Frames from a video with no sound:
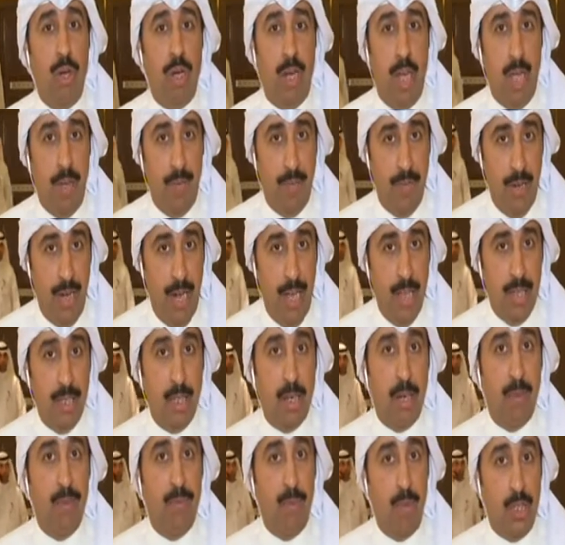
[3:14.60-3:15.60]
نايف
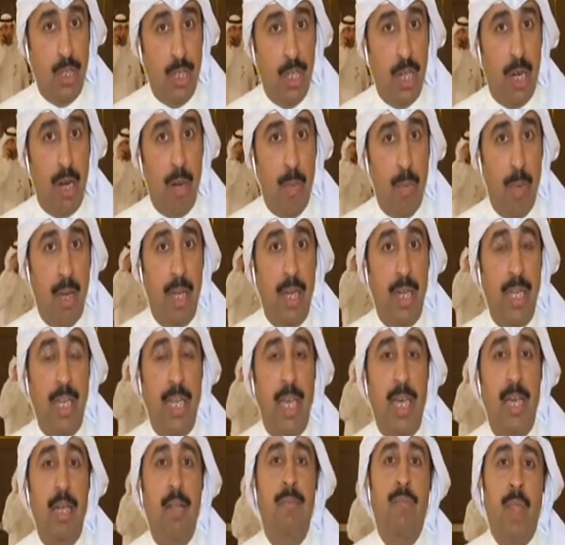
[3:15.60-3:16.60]
الحجرف وزير المالية
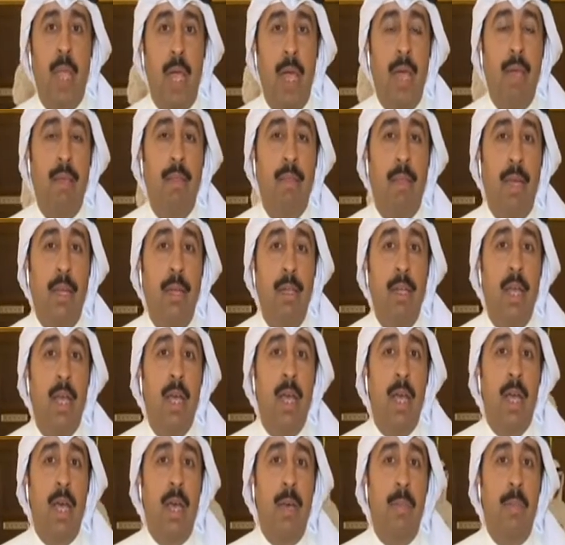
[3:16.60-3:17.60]
أيضا
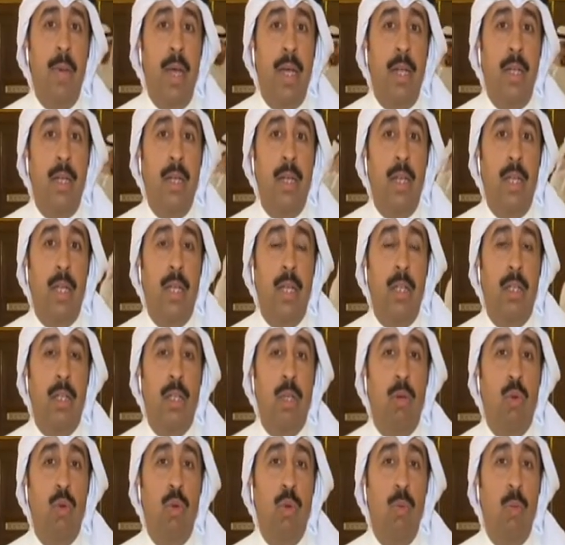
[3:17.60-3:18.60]
آه، بأن آه،
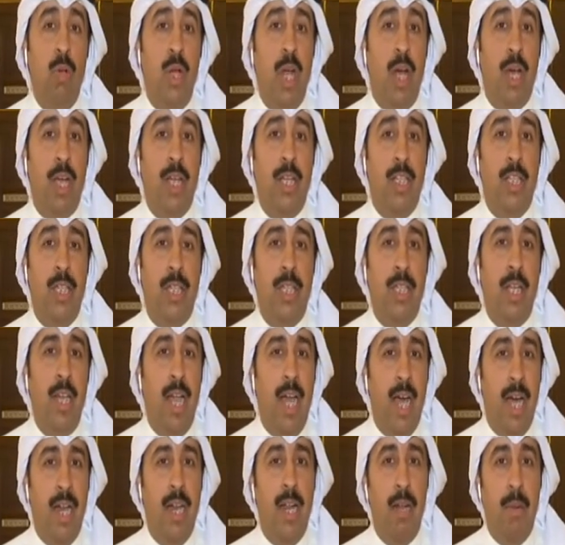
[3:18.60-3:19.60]
تكون مناقشة
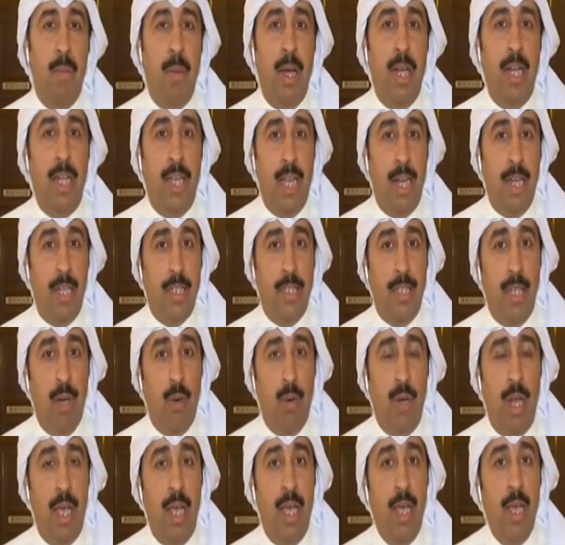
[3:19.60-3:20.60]
الحالة المالية
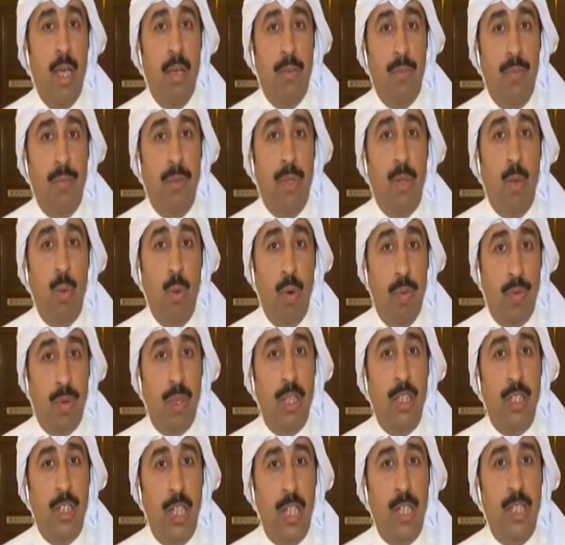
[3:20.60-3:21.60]
للدولة في وفق
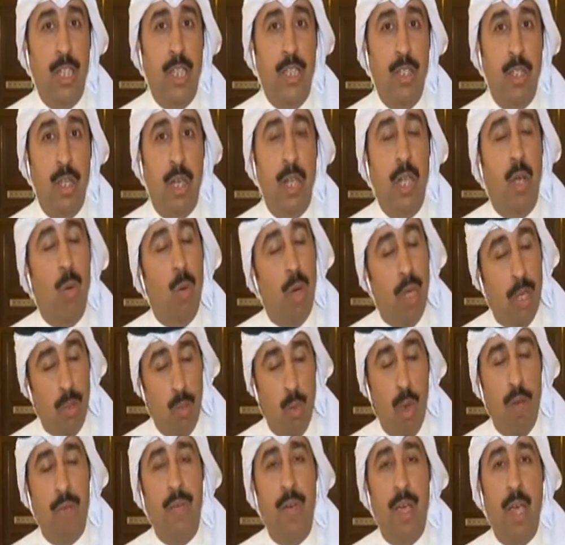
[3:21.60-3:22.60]
الجلسة السرية وقد
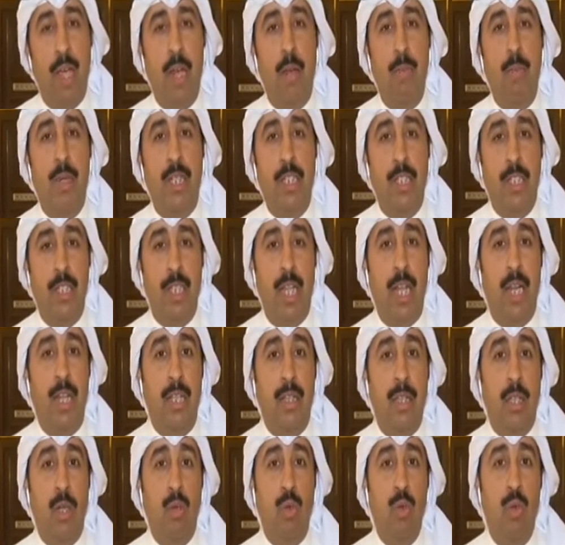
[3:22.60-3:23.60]
وافق المجلس على
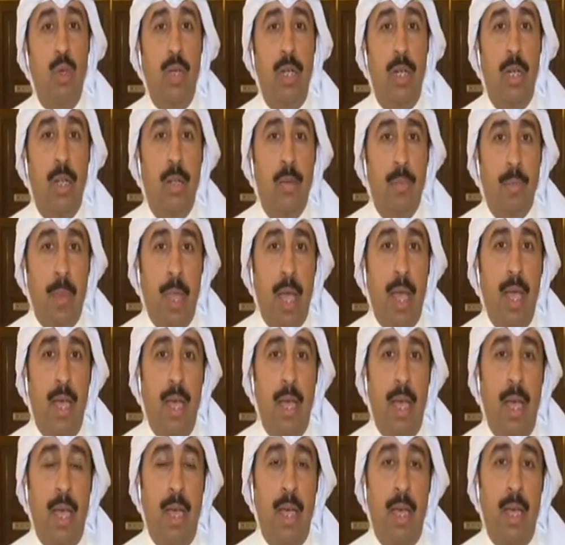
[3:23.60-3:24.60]
أن تكون
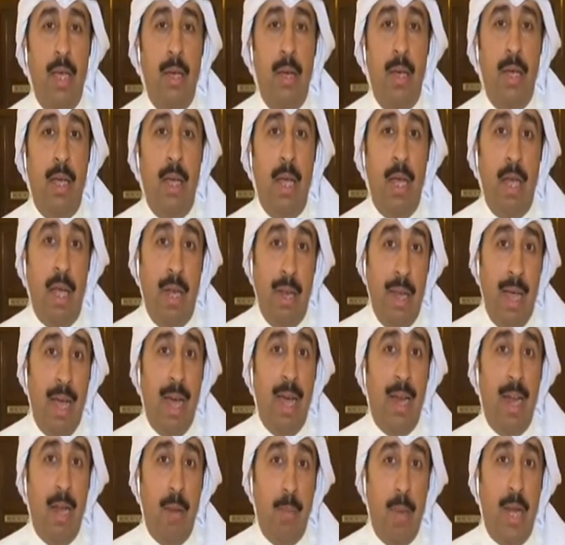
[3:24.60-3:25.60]

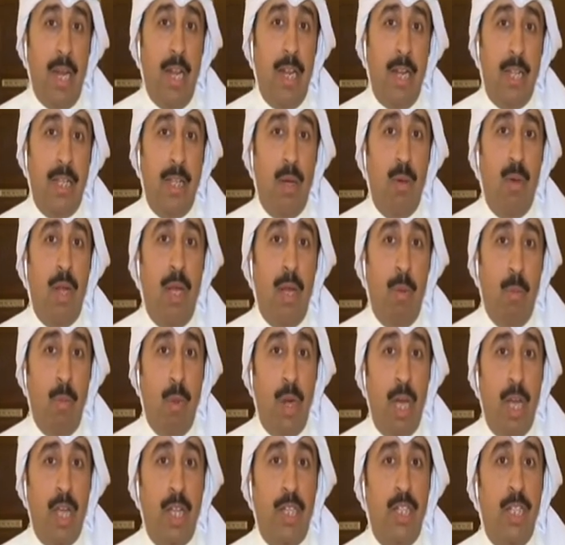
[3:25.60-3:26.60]
الحالة المالية للدولة
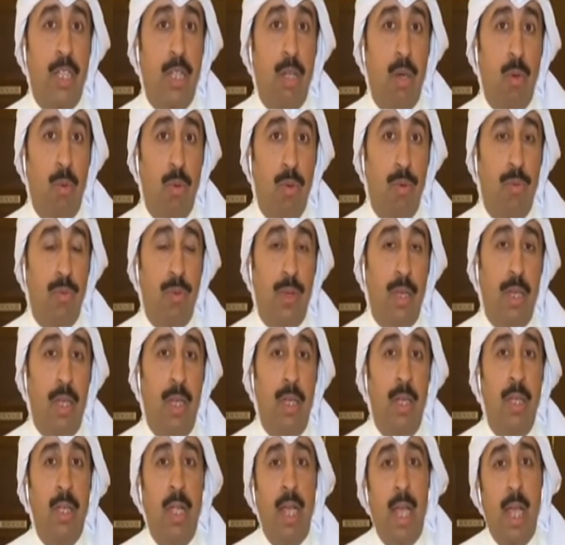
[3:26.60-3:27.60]
مناقشتها وفق
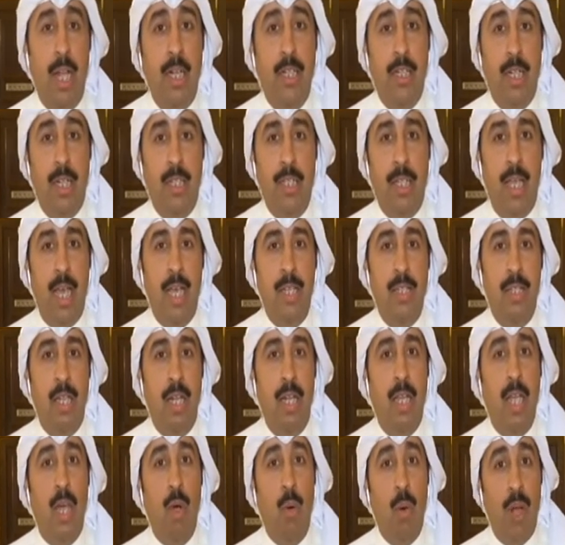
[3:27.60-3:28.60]
الجلسة
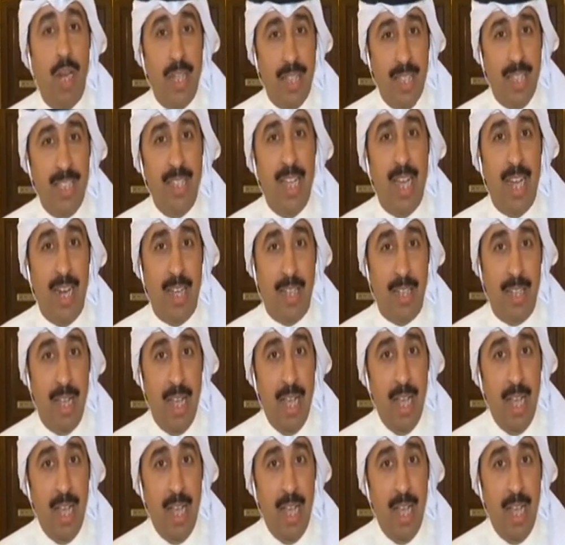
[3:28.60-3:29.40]
السرية ولا تزالت